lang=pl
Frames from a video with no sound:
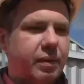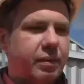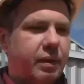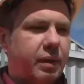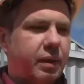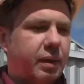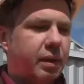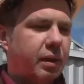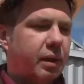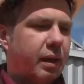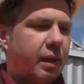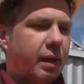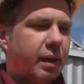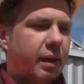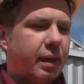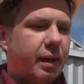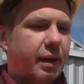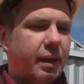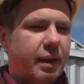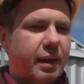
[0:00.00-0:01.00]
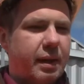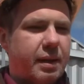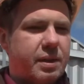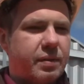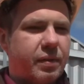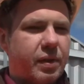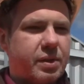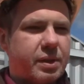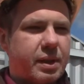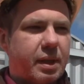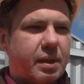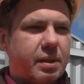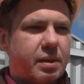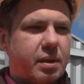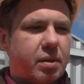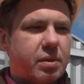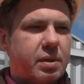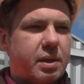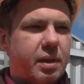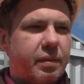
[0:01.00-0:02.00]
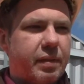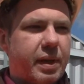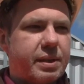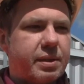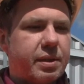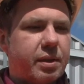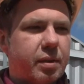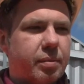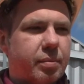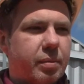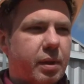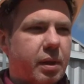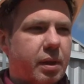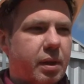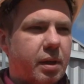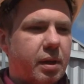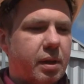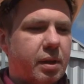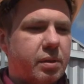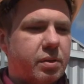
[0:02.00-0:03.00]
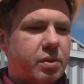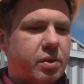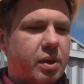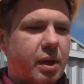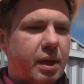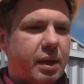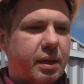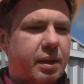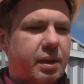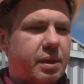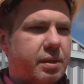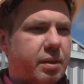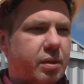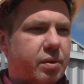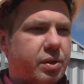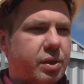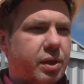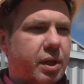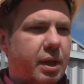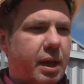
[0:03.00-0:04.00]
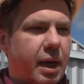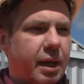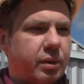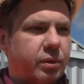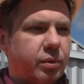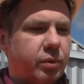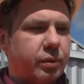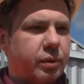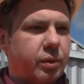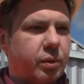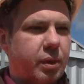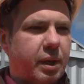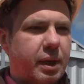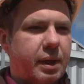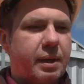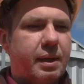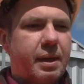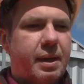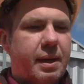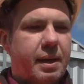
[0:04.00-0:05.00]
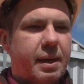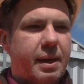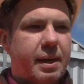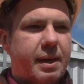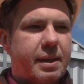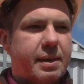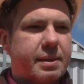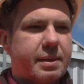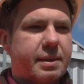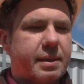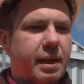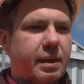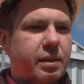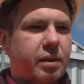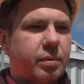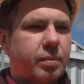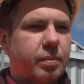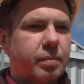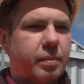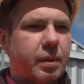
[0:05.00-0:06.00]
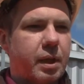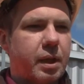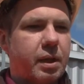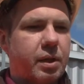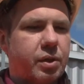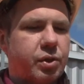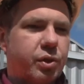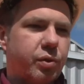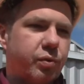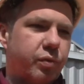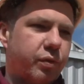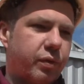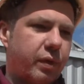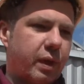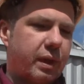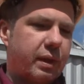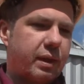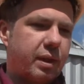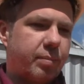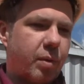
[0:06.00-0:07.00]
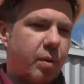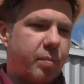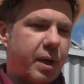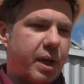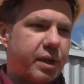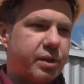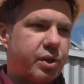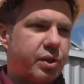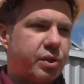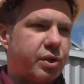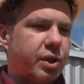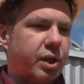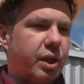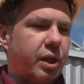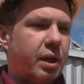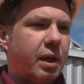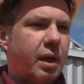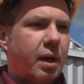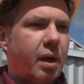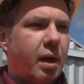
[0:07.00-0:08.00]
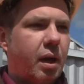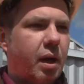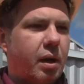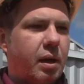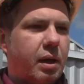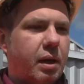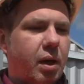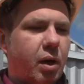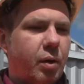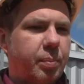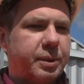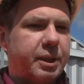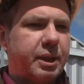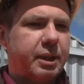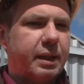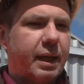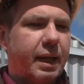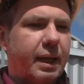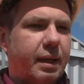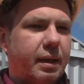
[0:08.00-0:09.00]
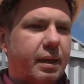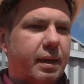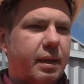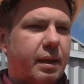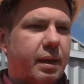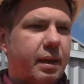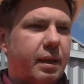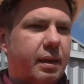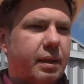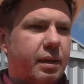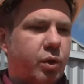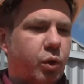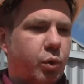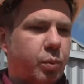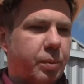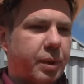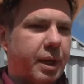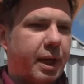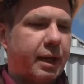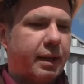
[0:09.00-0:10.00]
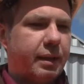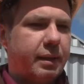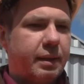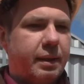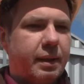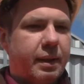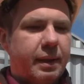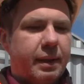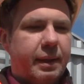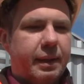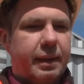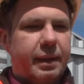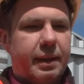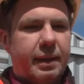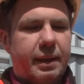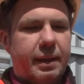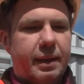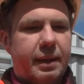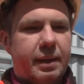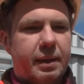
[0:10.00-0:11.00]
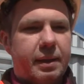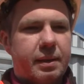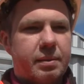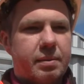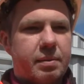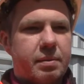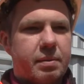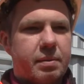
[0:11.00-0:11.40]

chwili e, związane z konserwacją e, trzech historycznych jachtów, które e, znajdą się w tym obiekcie, czyli Optydal i Kumka. E,